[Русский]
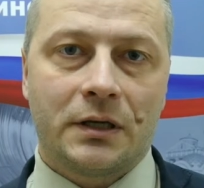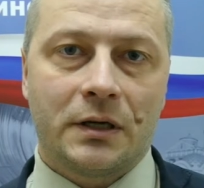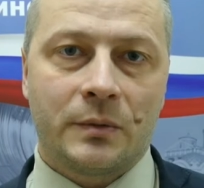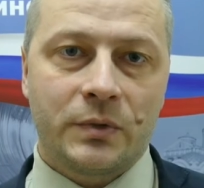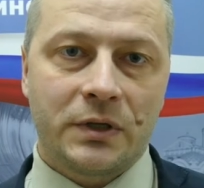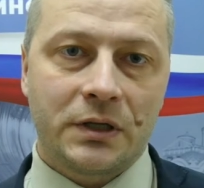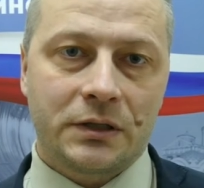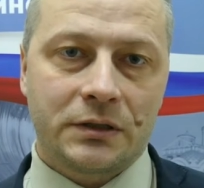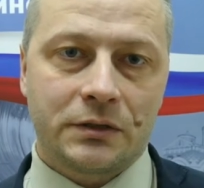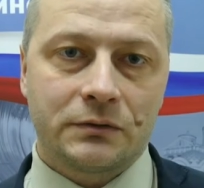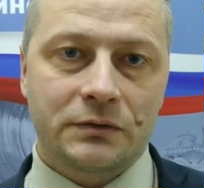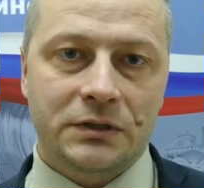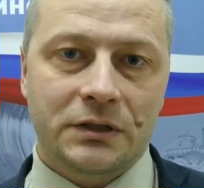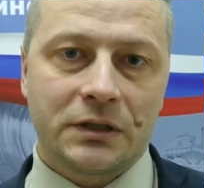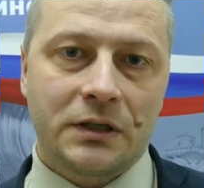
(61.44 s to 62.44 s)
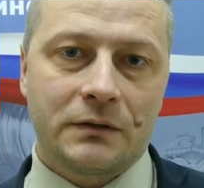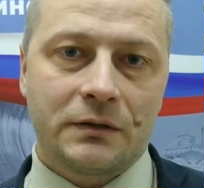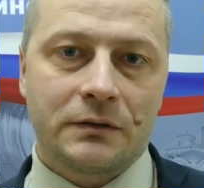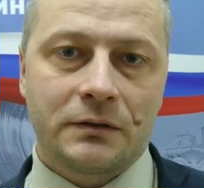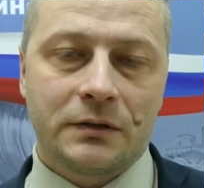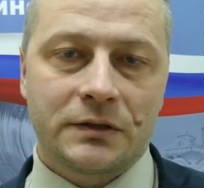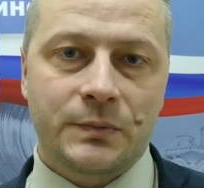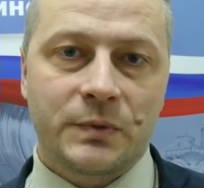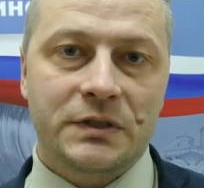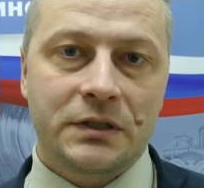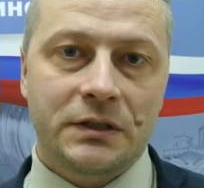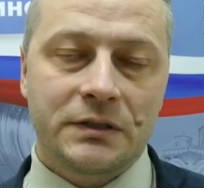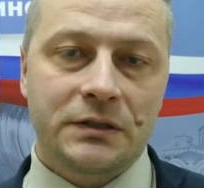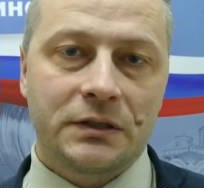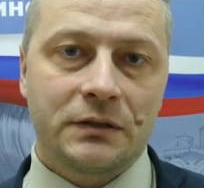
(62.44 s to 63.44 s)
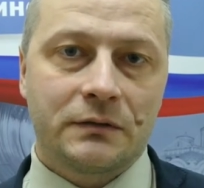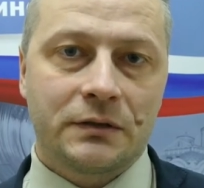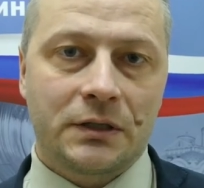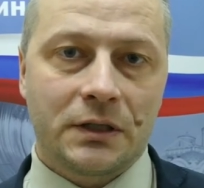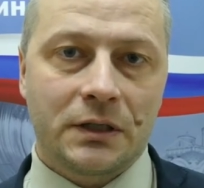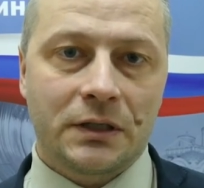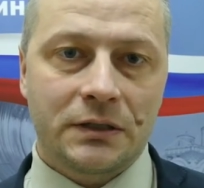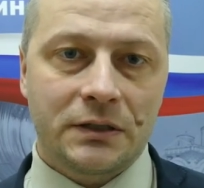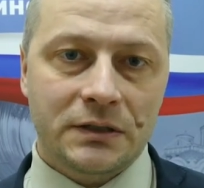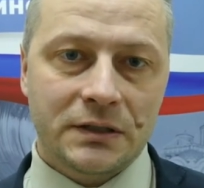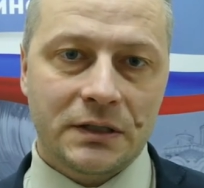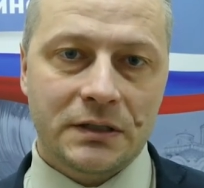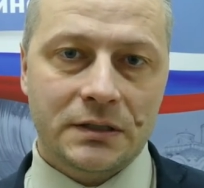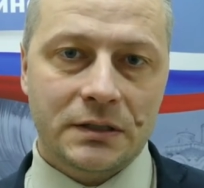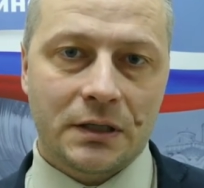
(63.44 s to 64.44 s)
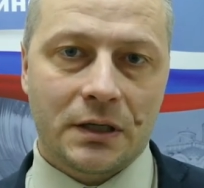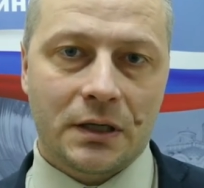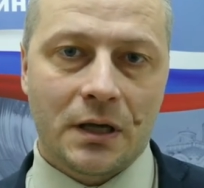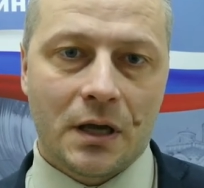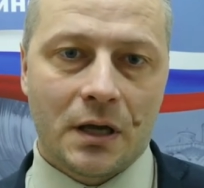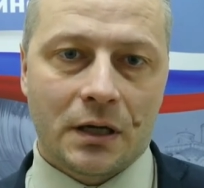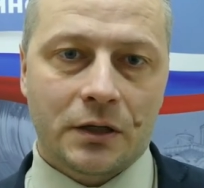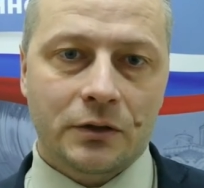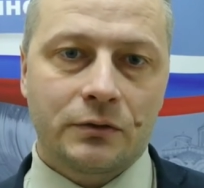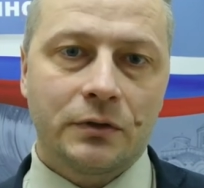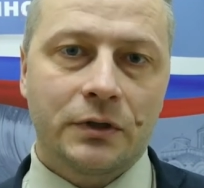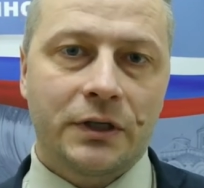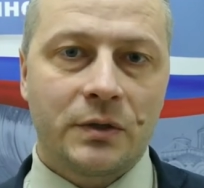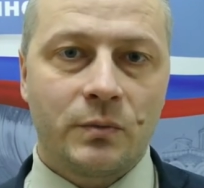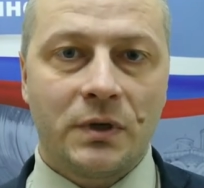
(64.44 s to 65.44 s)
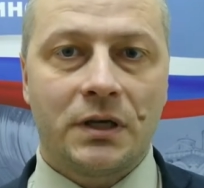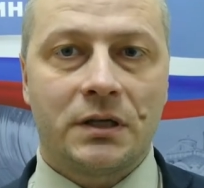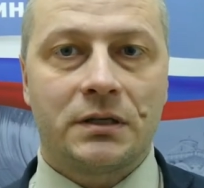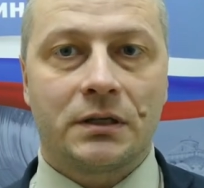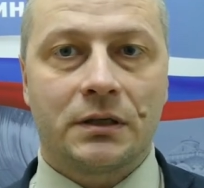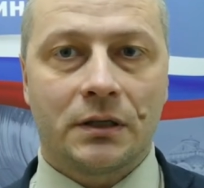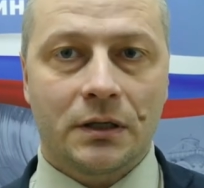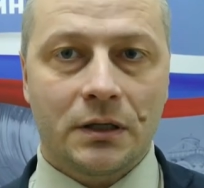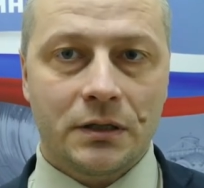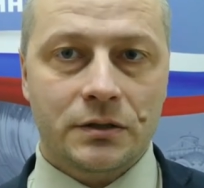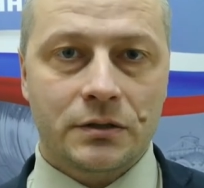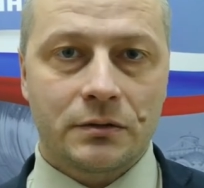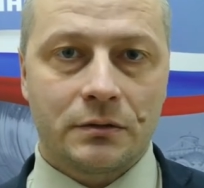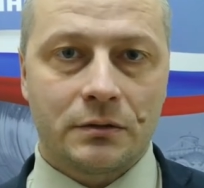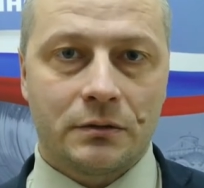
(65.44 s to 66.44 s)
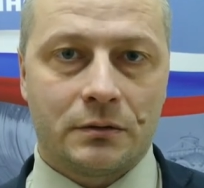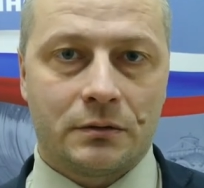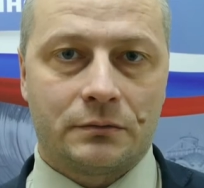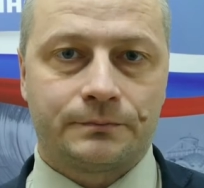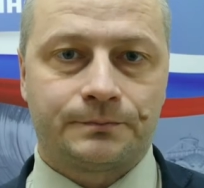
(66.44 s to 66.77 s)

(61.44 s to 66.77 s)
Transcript: объекты устанавливает специализированная организация, которая имеет декларацию